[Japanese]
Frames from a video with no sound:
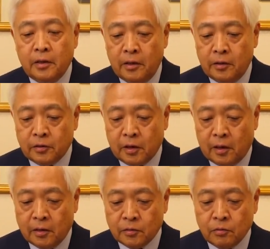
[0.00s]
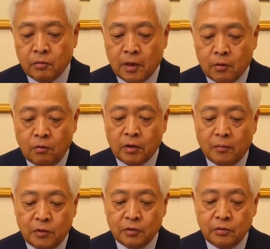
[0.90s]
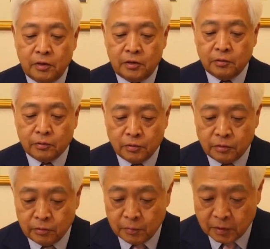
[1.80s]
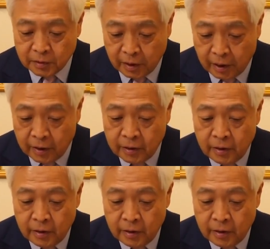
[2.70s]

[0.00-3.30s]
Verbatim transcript: えー、ですからそこが今回も非常にいい仕事をしておりまして